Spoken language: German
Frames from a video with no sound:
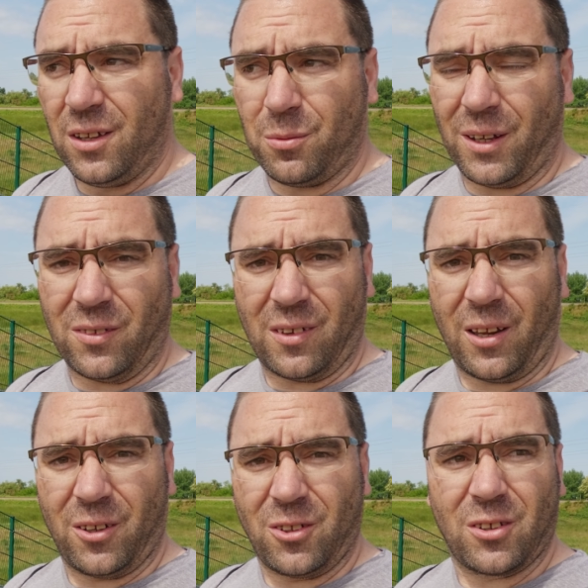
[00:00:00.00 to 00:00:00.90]
Ich weiß es
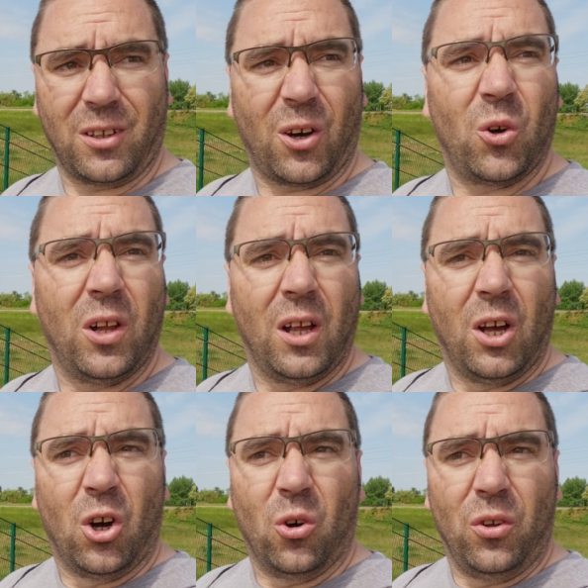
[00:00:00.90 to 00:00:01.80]
leider nicht genau.
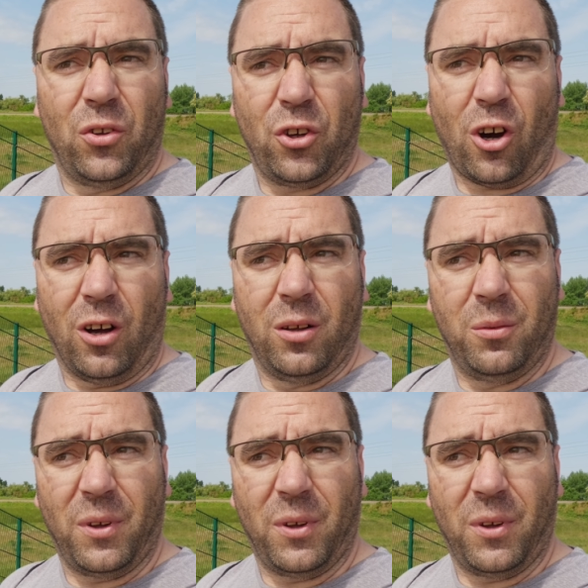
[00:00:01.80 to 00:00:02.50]
Und ja,